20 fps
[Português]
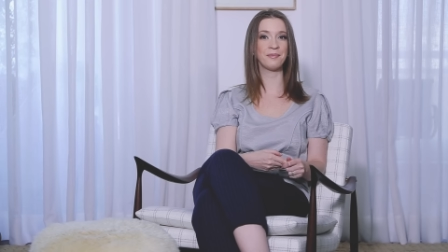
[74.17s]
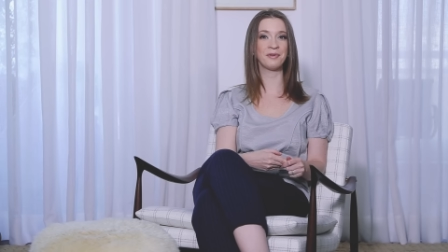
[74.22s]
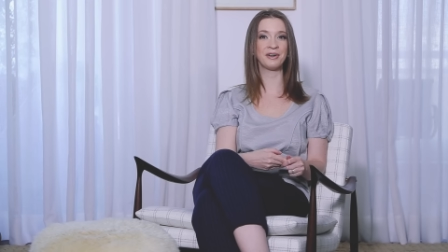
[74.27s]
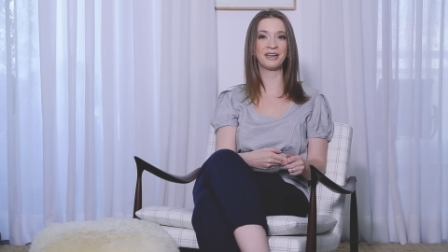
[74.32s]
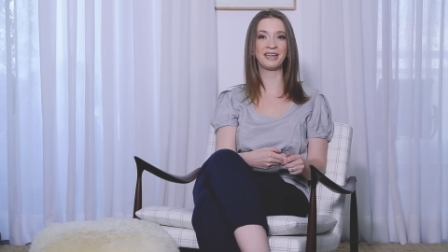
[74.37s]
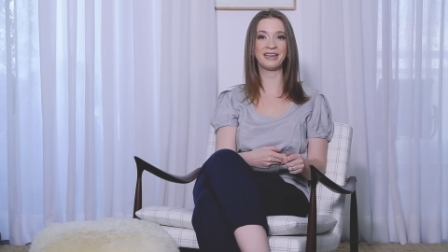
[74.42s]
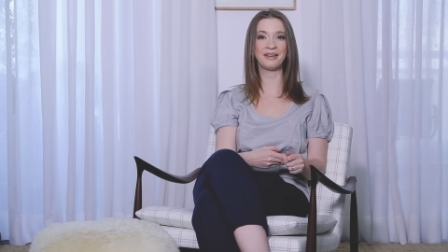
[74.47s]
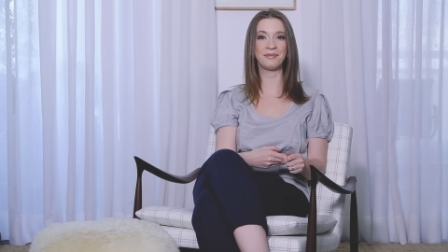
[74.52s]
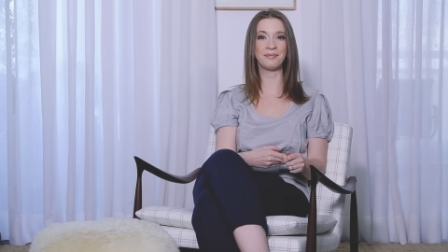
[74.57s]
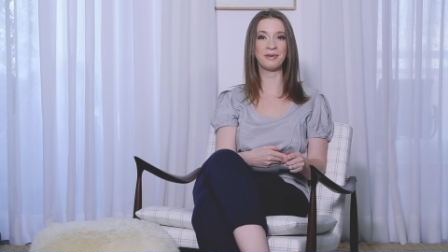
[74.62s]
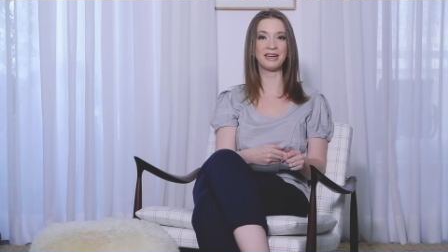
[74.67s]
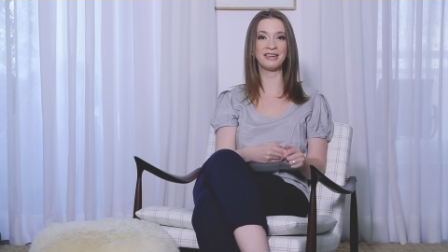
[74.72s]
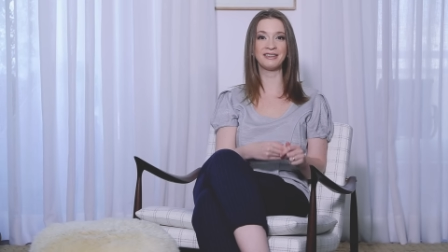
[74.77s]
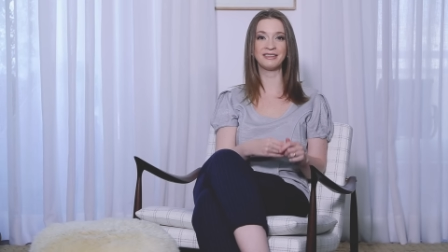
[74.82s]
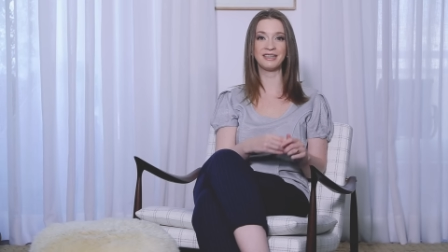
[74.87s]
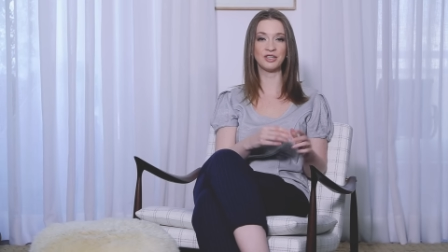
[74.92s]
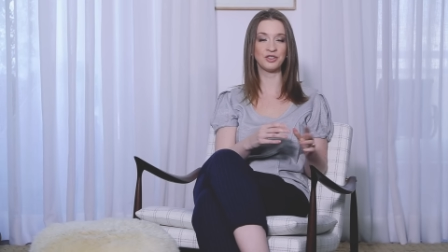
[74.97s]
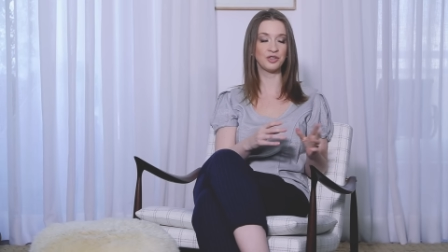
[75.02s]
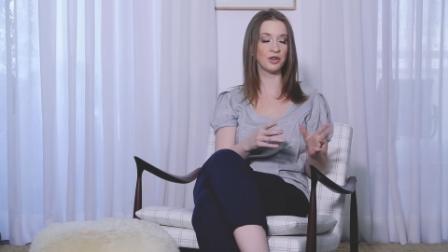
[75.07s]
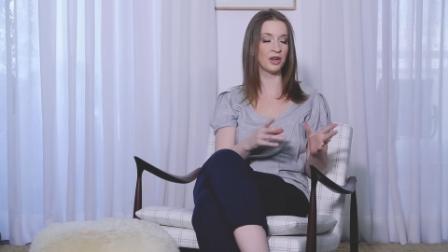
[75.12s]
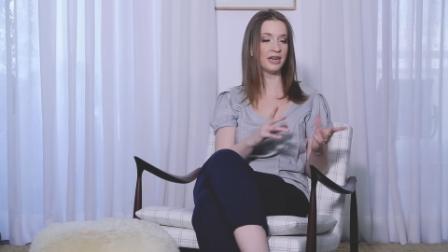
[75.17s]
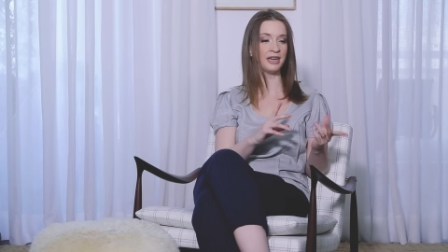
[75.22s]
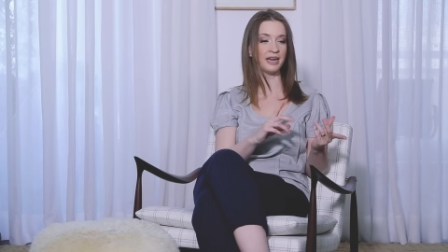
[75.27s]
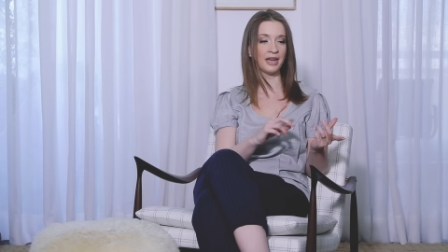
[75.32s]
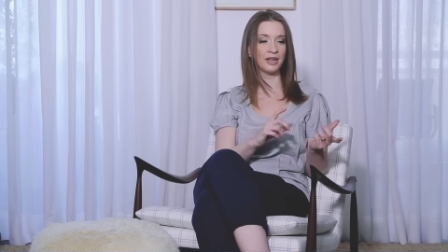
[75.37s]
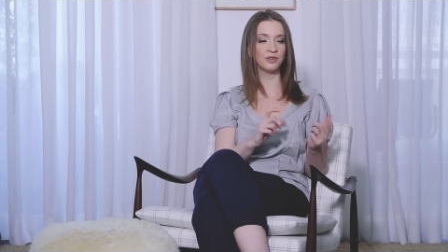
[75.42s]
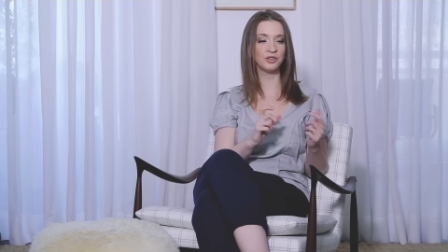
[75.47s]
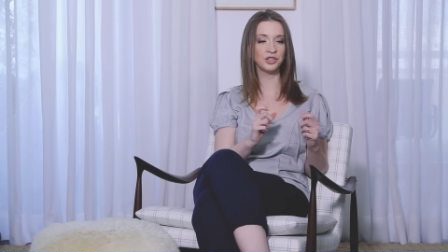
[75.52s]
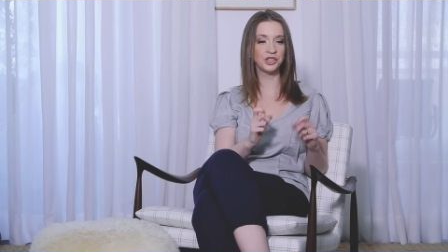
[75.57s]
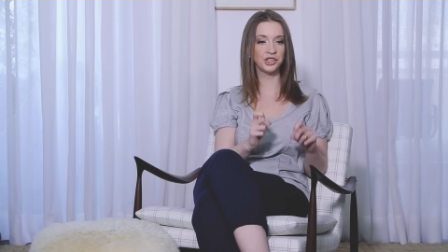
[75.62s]
Porque parece que é só ir
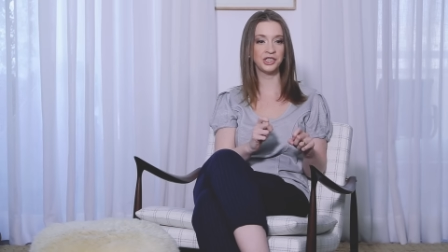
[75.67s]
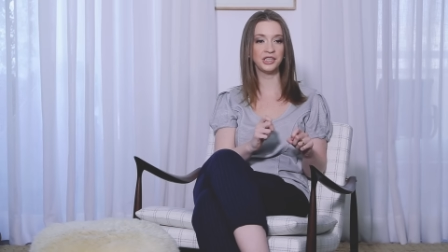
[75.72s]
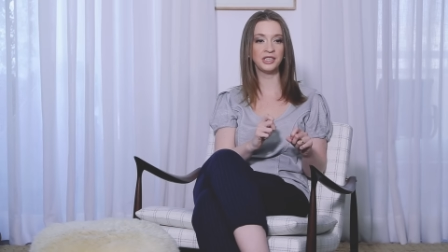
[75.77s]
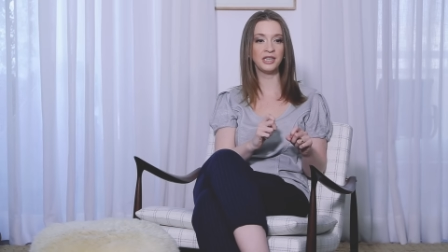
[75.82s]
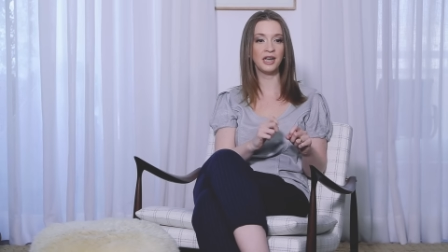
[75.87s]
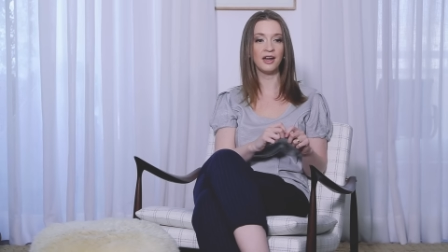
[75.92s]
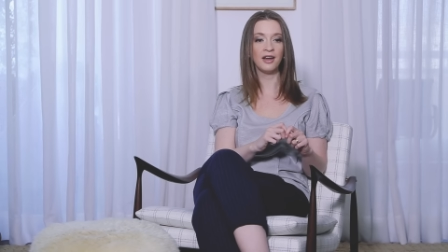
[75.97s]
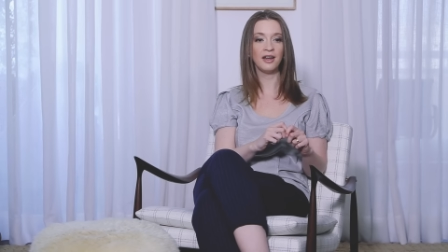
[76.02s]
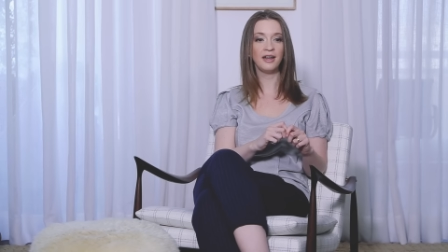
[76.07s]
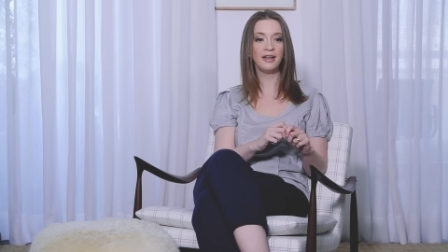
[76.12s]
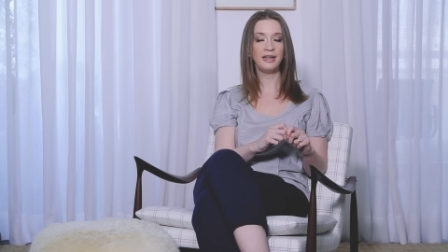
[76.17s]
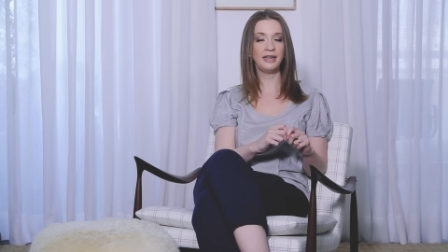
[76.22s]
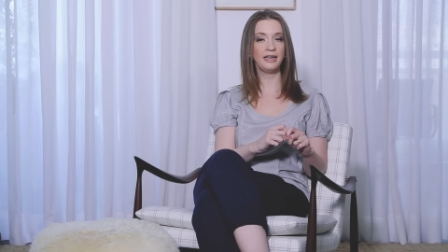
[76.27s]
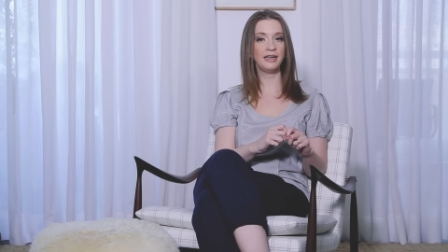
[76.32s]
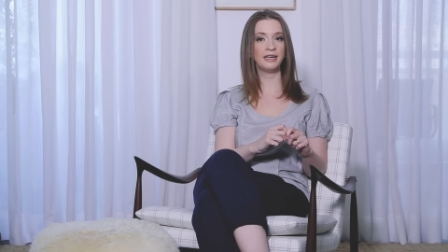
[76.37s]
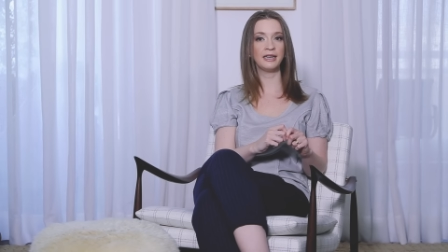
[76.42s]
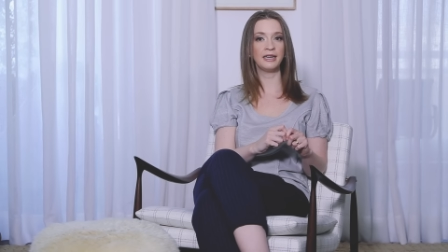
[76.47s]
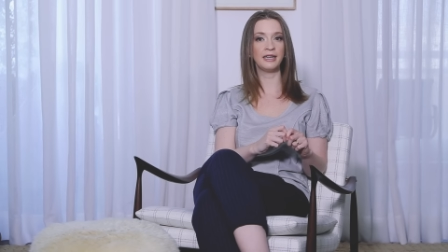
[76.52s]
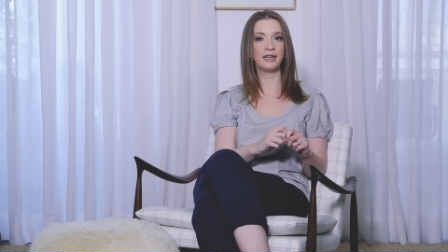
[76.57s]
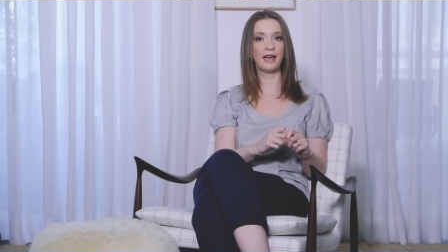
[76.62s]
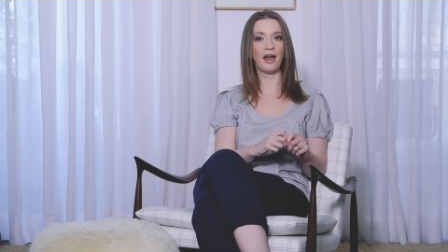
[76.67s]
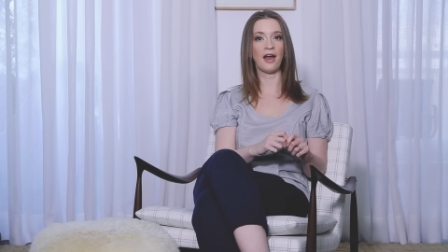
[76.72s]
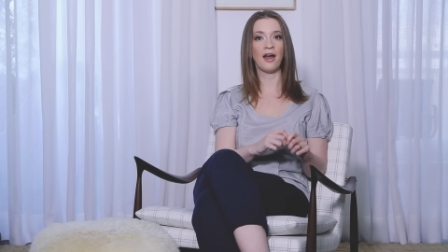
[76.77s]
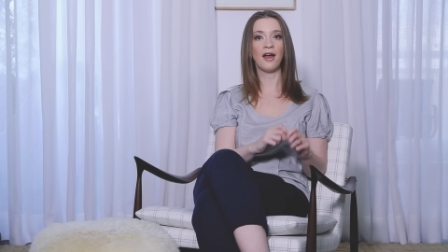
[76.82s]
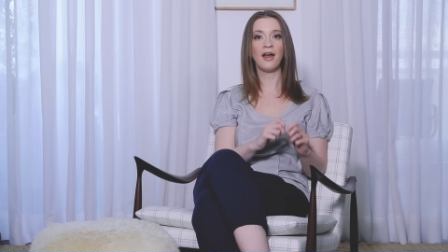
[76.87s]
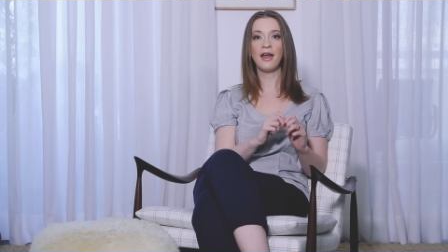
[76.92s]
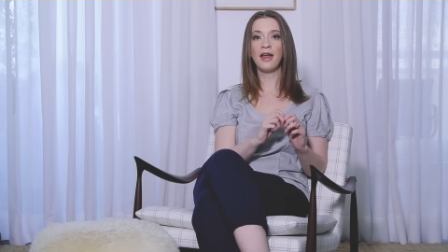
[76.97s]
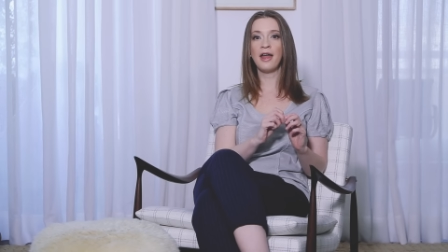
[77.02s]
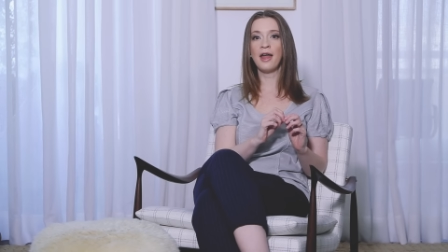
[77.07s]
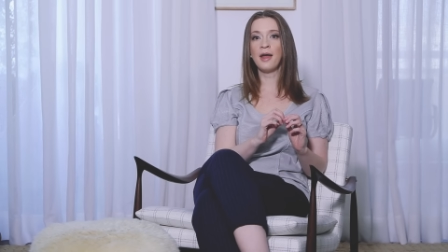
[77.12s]
lá no dia e
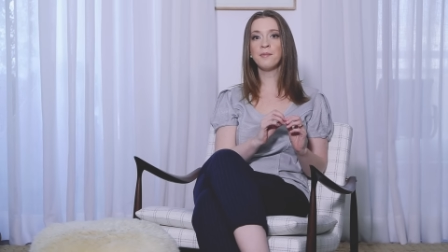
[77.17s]
clicar.